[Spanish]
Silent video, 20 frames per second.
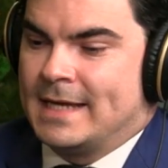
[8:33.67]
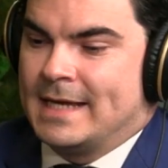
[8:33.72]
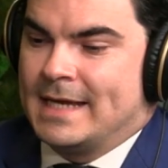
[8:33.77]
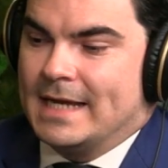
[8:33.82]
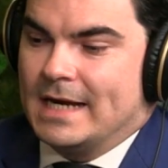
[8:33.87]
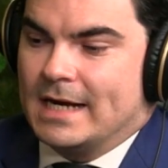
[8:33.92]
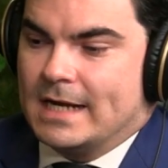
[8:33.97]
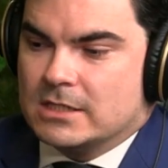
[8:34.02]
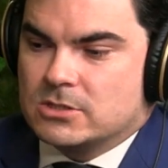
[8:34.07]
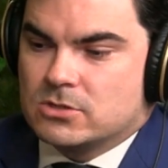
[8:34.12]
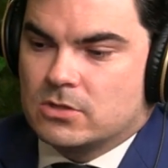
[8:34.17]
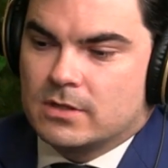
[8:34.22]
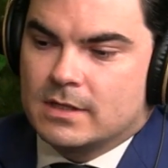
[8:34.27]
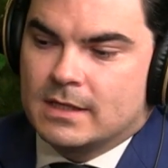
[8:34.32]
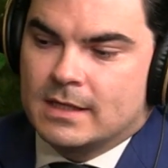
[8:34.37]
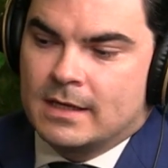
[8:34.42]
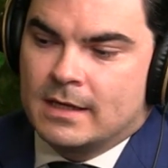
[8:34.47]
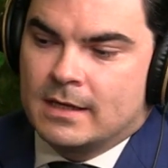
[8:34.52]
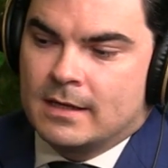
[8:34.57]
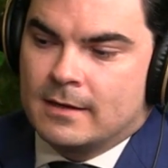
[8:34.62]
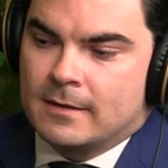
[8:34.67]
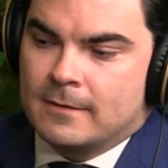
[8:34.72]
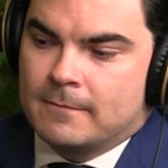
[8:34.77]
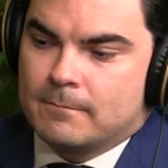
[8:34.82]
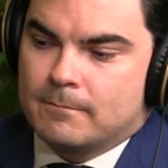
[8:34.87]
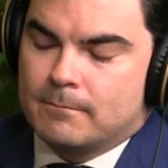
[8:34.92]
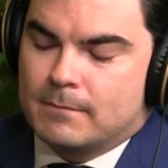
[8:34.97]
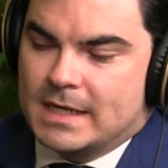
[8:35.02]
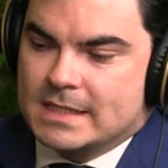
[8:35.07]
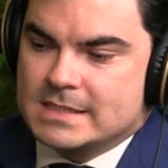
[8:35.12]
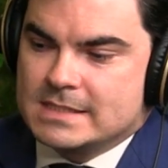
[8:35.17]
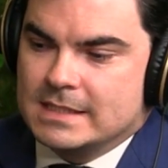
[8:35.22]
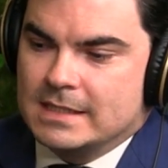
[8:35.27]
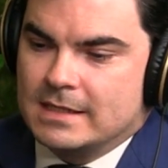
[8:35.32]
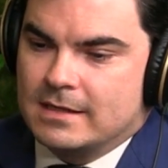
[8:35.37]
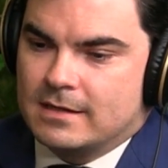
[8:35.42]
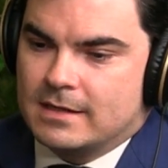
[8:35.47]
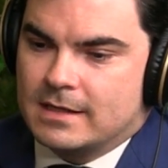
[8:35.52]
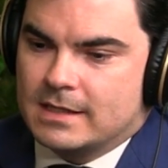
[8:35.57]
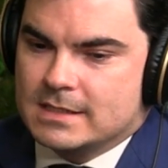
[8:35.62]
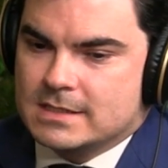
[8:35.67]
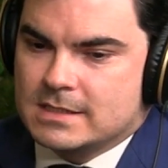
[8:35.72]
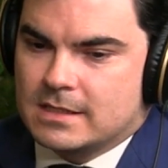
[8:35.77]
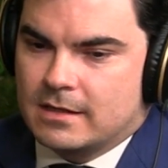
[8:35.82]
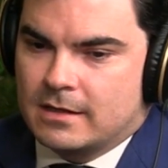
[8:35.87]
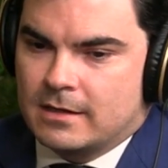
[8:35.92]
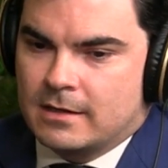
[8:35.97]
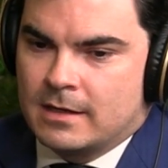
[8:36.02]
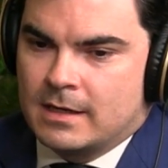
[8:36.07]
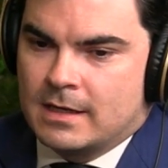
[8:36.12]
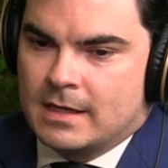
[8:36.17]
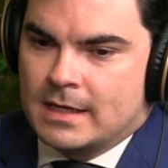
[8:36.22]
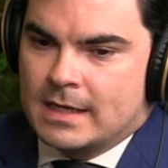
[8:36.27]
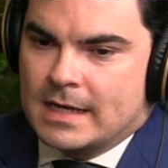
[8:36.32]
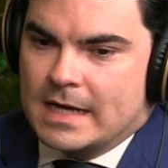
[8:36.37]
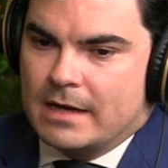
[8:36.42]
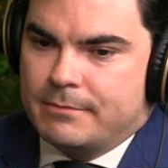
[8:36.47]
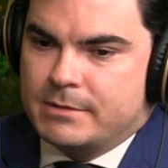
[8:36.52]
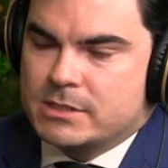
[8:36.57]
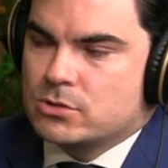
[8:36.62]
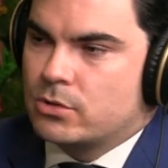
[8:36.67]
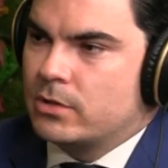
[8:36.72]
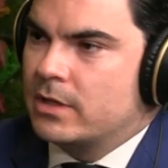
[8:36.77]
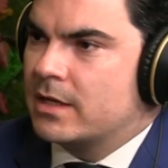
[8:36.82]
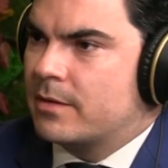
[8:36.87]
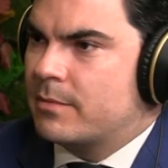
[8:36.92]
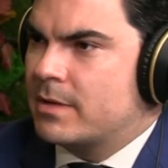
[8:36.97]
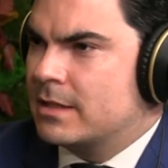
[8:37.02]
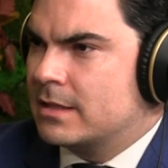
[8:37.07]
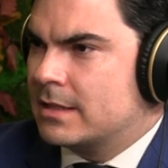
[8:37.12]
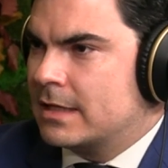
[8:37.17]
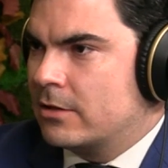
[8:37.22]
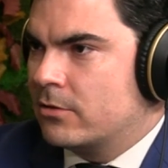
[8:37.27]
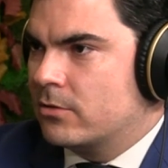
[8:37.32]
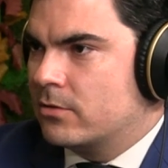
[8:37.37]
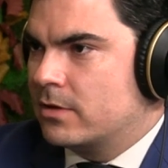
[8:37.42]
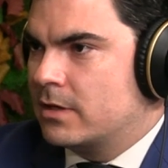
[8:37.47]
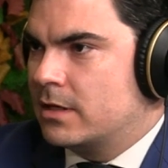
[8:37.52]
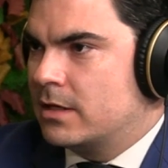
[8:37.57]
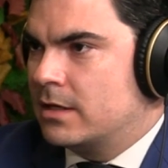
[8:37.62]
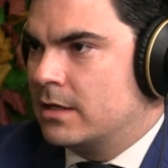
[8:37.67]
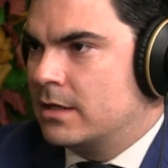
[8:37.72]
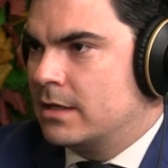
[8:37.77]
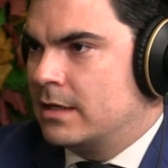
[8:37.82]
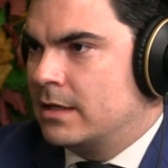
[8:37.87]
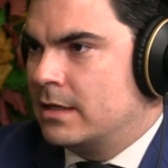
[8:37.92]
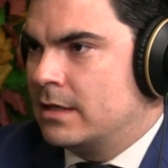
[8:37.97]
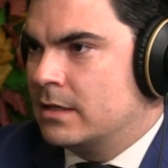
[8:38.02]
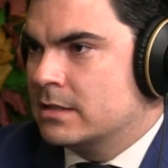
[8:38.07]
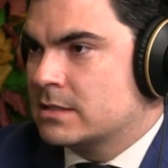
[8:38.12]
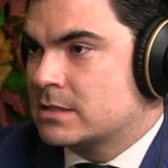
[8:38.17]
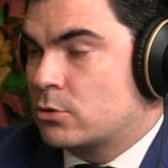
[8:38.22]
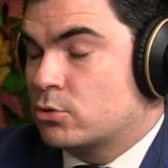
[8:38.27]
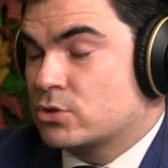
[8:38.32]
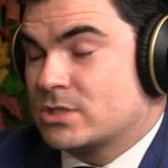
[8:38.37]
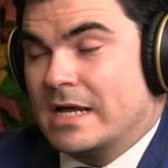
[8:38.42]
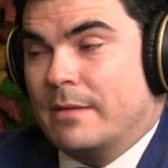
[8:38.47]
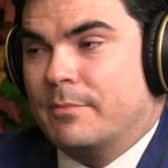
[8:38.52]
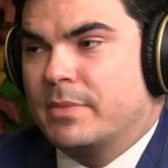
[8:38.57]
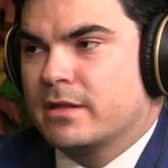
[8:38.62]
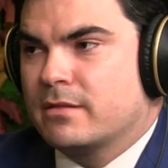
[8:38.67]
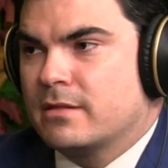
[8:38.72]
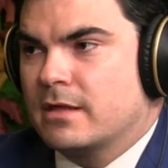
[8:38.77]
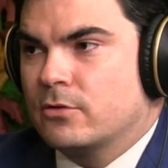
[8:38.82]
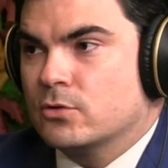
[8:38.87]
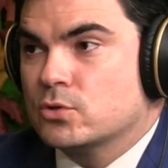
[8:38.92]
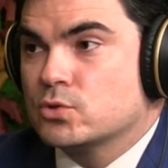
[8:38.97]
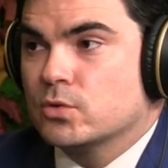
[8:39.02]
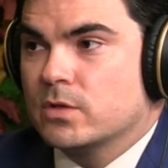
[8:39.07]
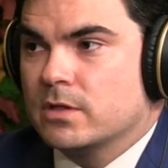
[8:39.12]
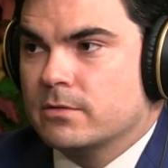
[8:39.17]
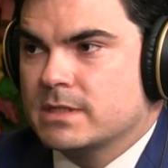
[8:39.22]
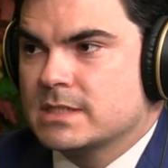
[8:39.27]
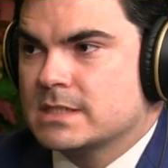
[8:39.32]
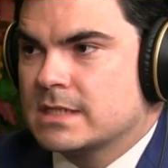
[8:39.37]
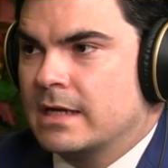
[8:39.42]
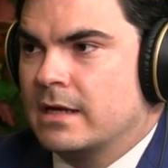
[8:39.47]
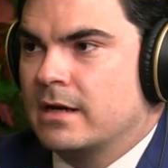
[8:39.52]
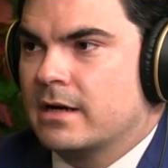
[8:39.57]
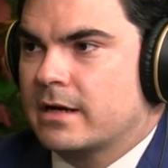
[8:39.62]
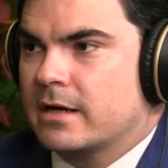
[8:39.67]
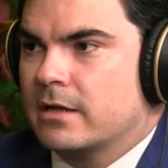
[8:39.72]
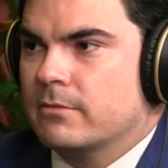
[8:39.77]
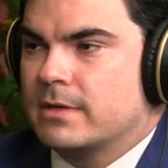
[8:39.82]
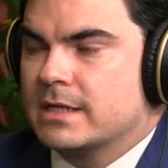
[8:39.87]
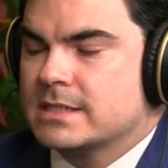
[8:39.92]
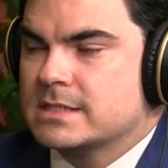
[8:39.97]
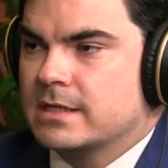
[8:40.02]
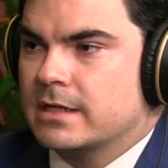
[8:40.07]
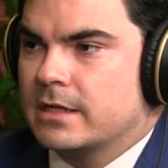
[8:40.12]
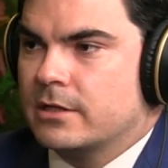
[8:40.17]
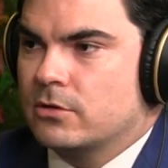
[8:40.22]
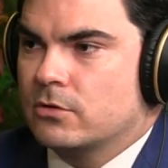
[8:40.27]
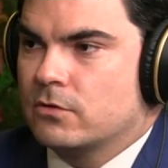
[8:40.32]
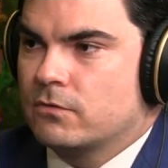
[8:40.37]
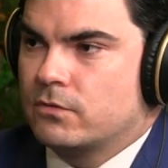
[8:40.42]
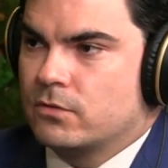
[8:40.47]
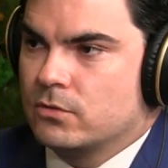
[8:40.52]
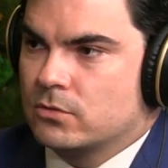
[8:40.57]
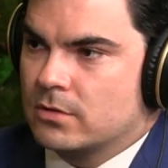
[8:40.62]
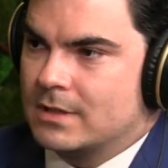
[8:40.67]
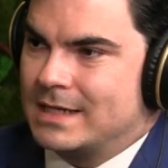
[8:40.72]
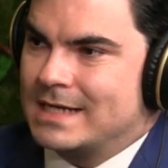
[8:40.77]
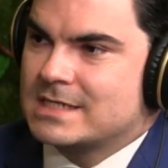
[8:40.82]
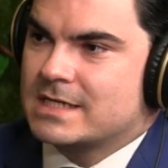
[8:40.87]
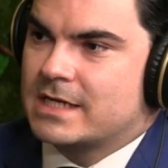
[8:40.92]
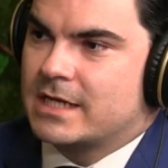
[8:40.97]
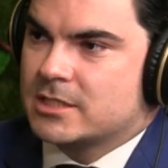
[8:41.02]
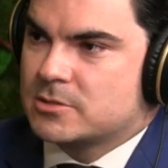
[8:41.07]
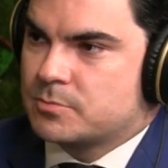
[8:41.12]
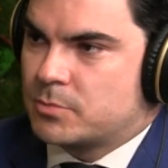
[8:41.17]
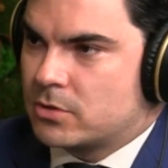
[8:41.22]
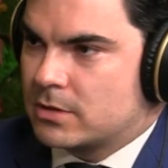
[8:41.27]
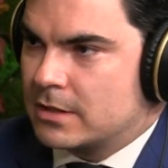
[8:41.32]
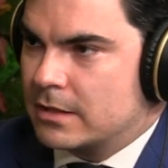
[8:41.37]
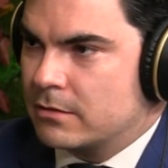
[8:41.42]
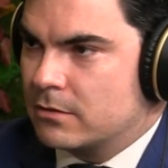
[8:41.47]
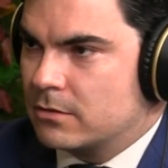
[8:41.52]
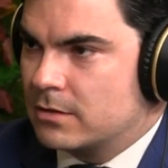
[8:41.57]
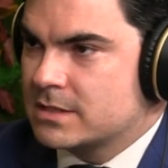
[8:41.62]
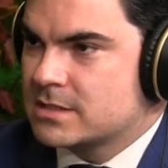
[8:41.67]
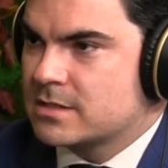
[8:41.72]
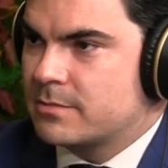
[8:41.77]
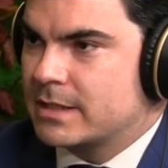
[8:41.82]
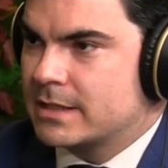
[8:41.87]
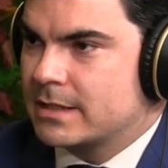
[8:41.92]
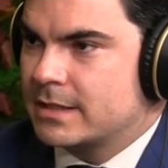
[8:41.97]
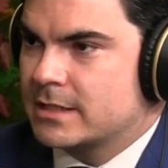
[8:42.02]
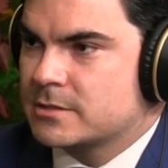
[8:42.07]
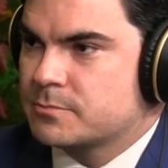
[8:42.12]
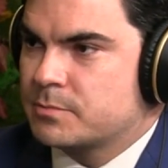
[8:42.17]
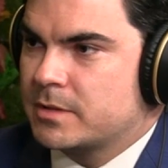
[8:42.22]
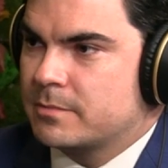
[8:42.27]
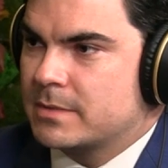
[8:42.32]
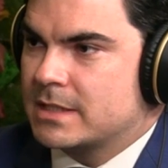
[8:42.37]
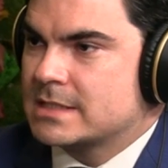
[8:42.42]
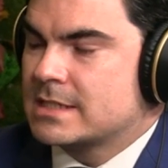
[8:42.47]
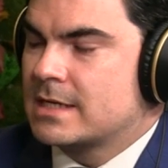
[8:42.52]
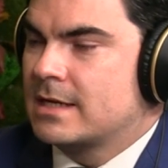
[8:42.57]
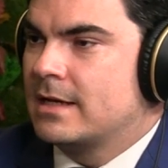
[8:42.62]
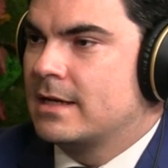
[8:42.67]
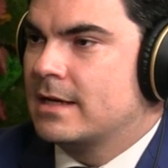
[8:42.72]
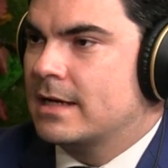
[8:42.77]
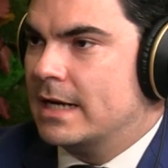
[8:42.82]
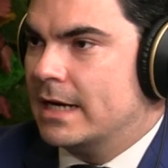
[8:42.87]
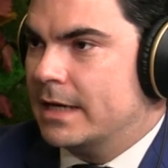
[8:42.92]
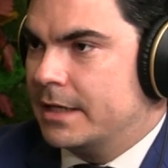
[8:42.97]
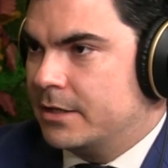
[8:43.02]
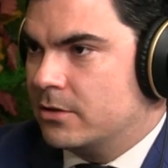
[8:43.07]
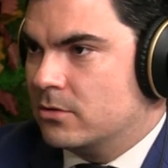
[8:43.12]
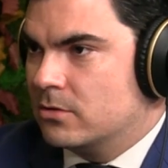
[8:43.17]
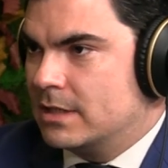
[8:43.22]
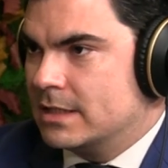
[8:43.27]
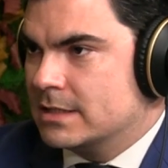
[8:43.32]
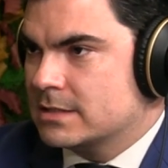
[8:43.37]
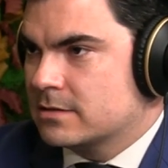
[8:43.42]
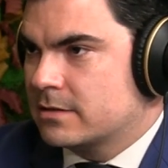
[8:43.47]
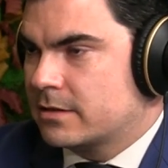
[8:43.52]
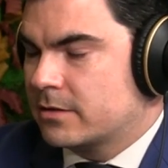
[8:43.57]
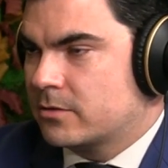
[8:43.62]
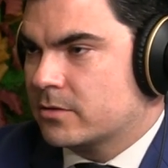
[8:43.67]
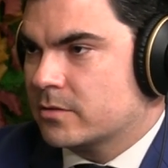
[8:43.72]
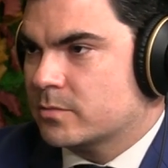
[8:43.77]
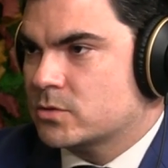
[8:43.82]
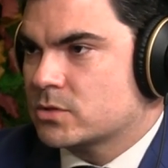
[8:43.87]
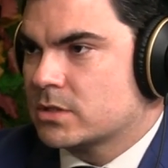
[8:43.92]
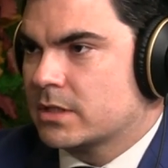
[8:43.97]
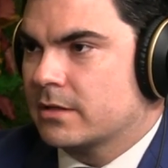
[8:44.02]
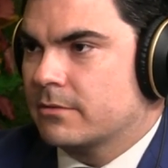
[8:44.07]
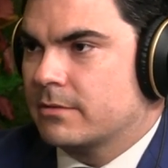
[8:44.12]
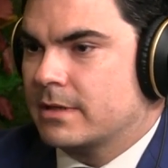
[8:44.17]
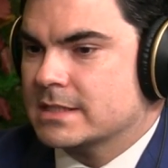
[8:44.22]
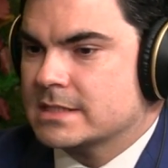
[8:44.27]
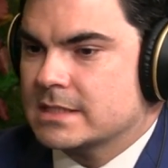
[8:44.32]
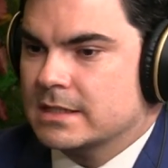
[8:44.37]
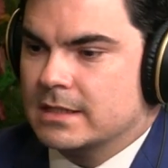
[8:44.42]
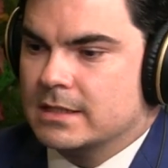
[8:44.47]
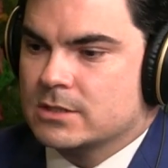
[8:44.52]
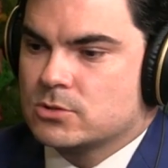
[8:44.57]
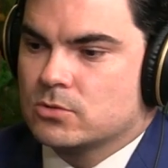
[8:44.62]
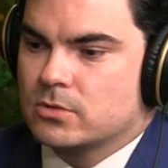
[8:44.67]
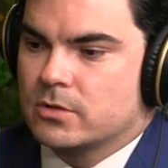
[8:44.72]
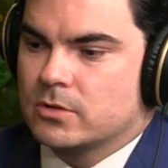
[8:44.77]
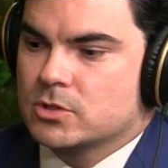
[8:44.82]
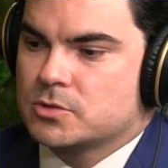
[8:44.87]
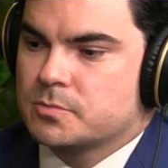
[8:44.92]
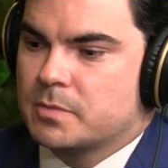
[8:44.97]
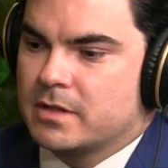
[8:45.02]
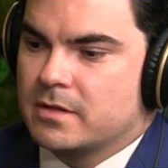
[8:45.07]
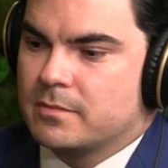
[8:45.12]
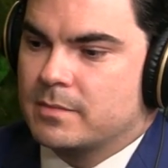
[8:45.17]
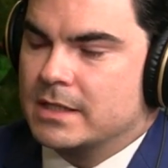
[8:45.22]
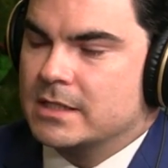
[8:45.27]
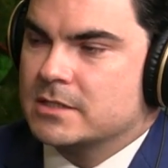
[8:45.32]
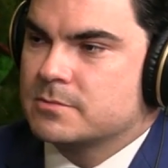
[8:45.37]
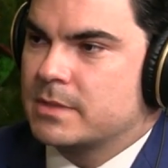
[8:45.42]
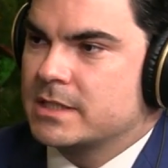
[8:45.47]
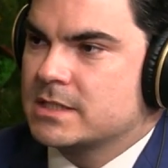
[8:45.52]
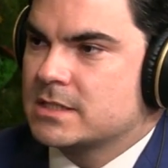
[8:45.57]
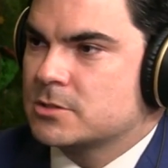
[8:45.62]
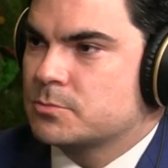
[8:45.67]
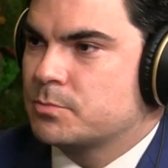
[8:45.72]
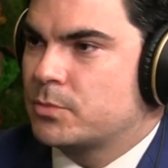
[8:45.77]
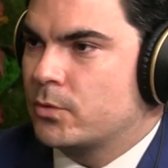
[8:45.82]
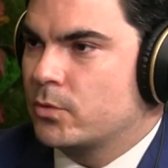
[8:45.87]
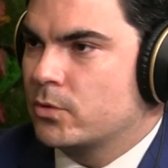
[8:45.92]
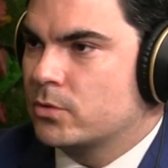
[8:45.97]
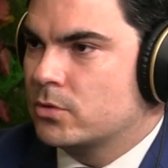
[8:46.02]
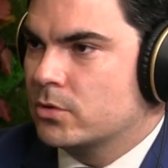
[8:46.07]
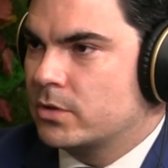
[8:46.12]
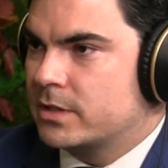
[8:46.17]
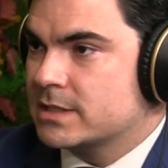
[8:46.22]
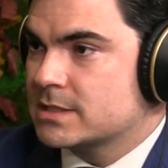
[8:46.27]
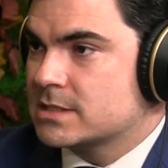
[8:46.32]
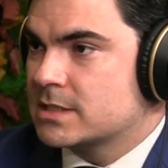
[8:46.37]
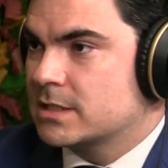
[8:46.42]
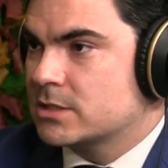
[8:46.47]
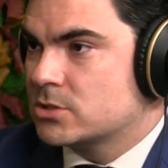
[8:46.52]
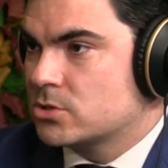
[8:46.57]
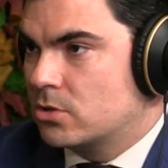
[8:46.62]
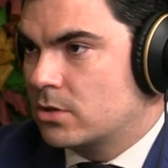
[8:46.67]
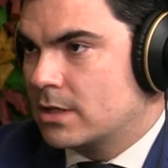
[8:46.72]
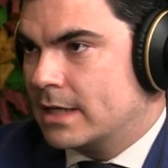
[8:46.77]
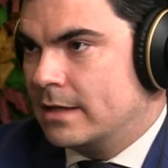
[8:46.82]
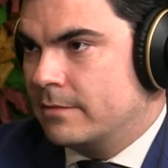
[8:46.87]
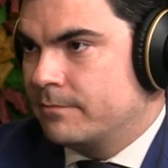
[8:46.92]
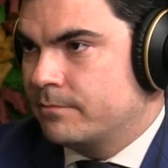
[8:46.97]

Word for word: El caso de Brasil es que ha visto incrementado el, o se ha apreciado su divisa, el real brasileño, fruto de las exportaciones de materias primas agrícolas. Recordemos que Brasil es uno de los principales países productores de soja,